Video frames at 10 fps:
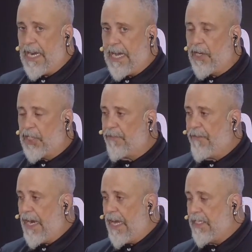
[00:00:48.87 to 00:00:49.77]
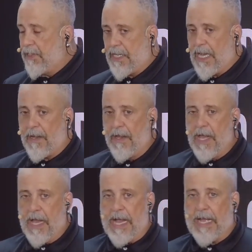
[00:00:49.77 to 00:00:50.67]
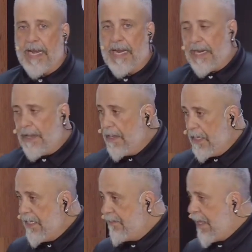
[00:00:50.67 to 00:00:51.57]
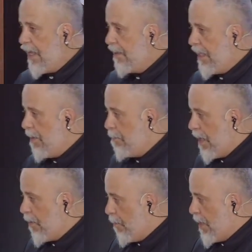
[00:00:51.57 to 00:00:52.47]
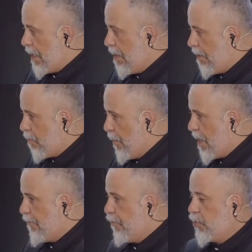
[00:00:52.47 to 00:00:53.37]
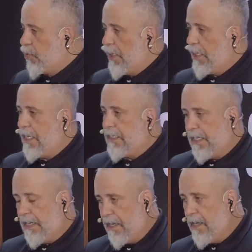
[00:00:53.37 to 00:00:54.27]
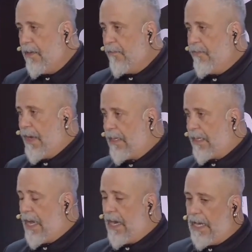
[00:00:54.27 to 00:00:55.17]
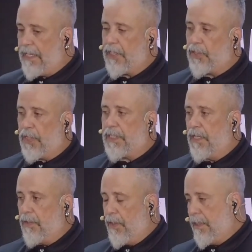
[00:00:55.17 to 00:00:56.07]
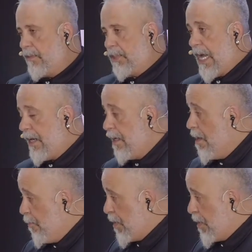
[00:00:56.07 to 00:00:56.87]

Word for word: É legal a gente falar isso, que a, a galera entender bem como é, que, como é que funciona. Quer dizer, vai ter, além das torcedoras estarem.